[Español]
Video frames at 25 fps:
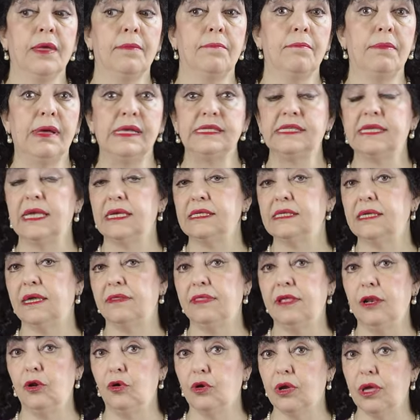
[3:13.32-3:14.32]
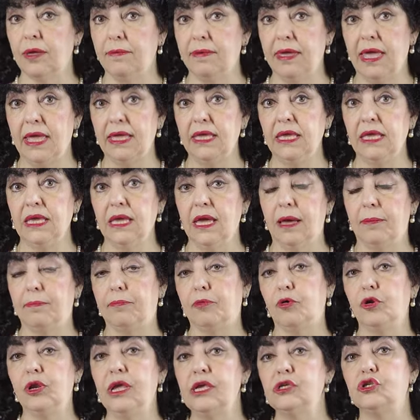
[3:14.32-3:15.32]
más allá de lo que veía.
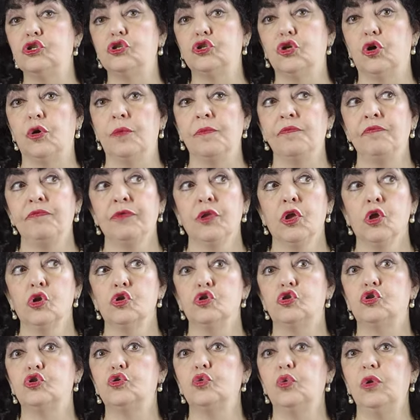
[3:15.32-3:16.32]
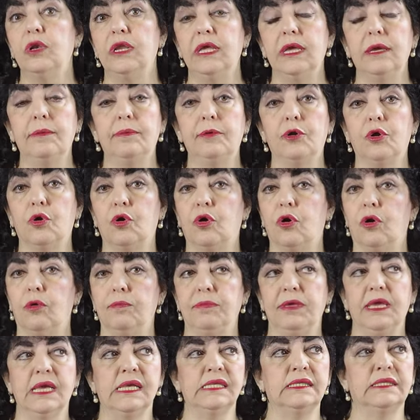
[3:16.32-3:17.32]
Por eso su libro
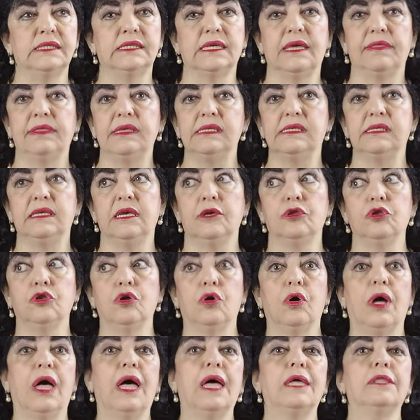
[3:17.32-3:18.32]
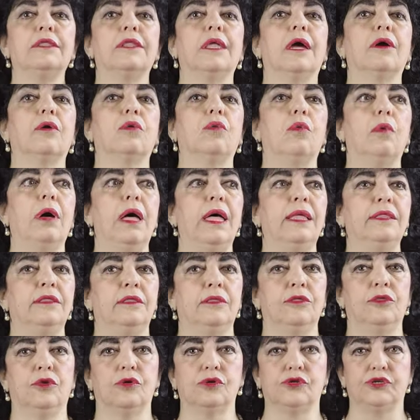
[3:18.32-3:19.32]
comienza diciendo, ¿hasta
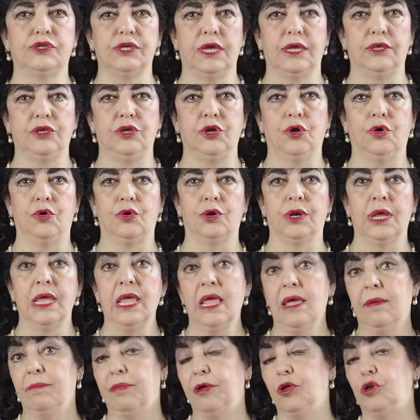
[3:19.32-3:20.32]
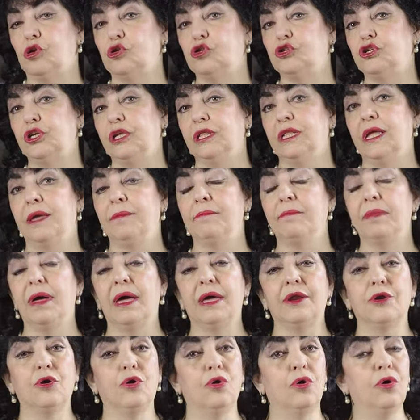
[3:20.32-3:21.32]
cuándo, Señor? Pero sin
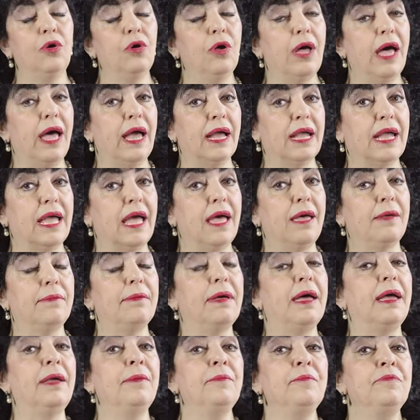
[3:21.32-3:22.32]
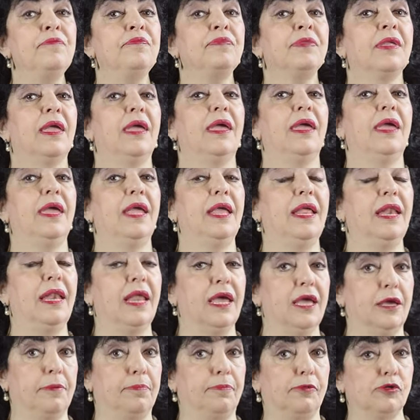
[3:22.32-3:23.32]
embargo, acaba eh,
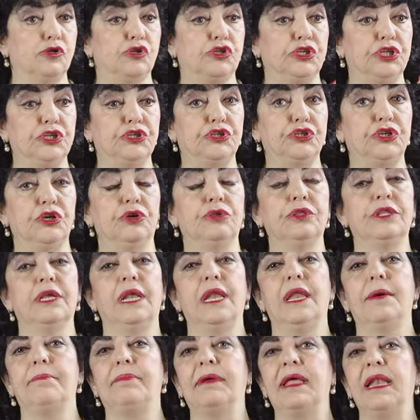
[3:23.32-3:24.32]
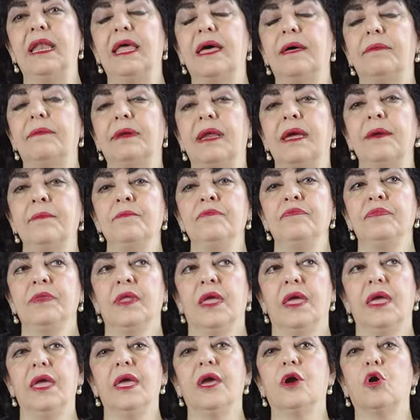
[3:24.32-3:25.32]
la exposición de la palabra
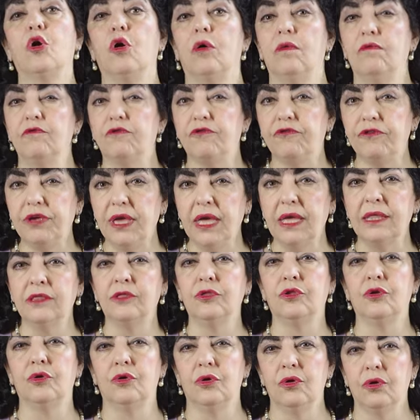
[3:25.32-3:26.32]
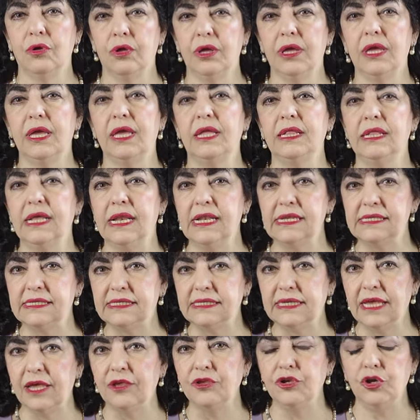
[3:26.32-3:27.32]
eh, confiando en el
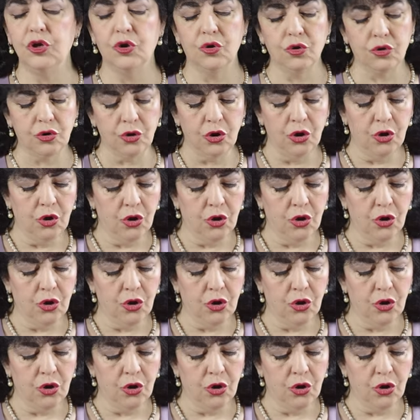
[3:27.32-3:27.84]
Señor